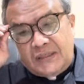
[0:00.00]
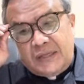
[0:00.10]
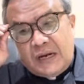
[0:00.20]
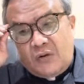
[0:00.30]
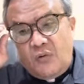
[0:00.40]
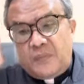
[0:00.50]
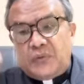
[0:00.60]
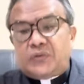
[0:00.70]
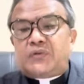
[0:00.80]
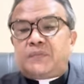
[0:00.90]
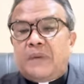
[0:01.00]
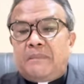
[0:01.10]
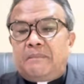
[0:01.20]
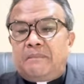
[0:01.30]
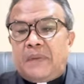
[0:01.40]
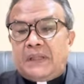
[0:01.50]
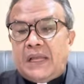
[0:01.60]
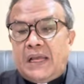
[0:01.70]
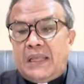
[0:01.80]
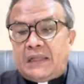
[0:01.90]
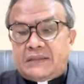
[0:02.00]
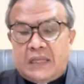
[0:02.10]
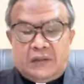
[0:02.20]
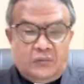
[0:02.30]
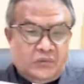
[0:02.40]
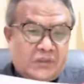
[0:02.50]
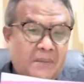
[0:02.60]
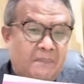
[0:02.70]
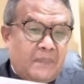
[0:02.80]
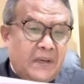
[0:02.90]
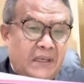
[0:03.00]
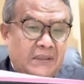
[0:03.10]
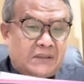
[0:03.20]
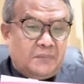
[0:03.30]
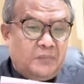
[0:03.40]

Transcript: Yakobus bab 4 ayat 1 sampai 10.